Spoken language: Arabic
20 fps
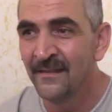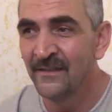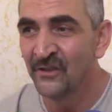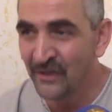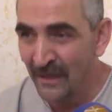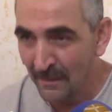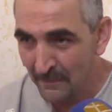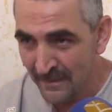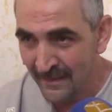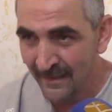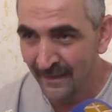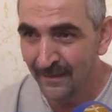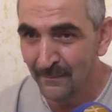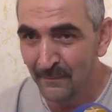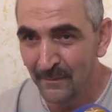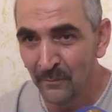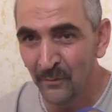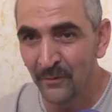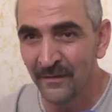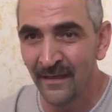جميعا
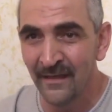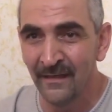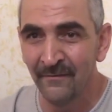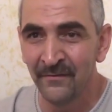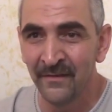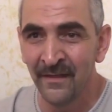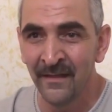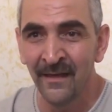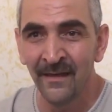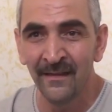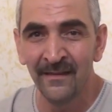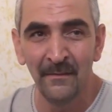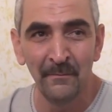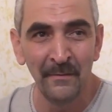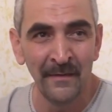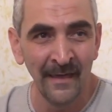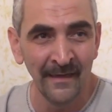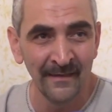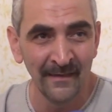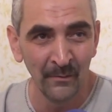من مختلف التيارات
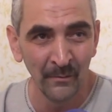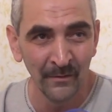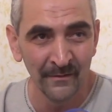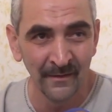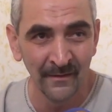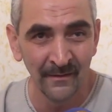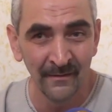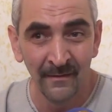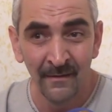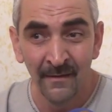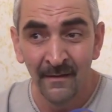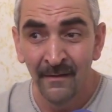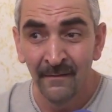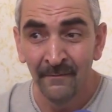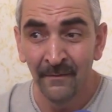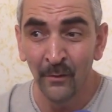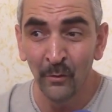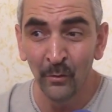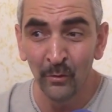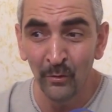لبناء هذا الوطن
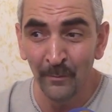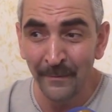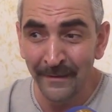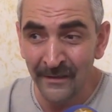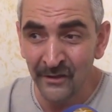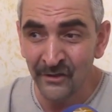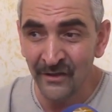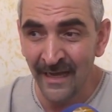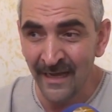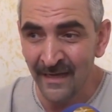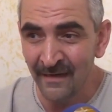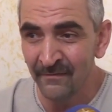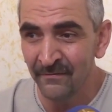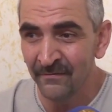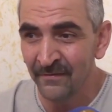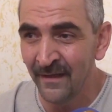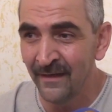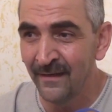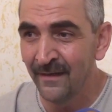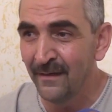فقلت له مانيش
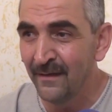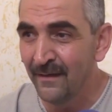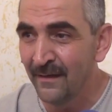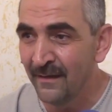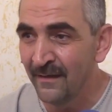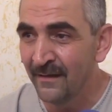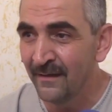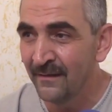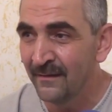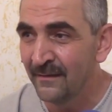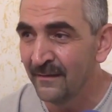عارف هل